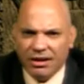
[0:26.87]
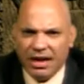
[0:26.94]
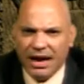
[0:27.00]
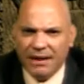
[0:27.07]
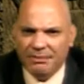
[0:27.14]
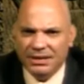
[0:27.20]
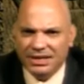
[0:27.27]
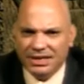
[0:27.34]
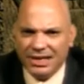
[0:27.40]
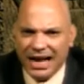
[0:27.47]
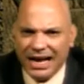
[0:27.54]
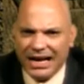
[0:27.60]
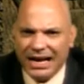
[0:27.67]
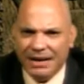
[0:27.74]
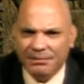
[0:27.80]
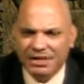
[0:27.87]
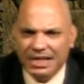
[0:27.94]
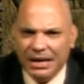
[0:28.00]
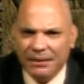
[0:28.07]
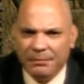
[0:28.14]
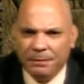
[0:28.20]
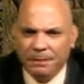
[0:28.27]
قبل الساعه
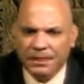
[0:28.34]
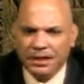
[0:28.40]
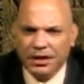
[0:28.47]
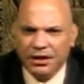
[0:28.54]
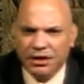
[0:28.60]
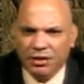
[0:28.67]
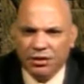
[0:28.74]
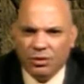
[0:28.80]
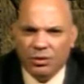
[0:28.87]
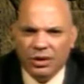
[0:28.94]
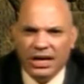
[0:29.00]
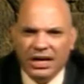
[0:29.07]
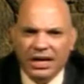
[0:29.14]
خمسة و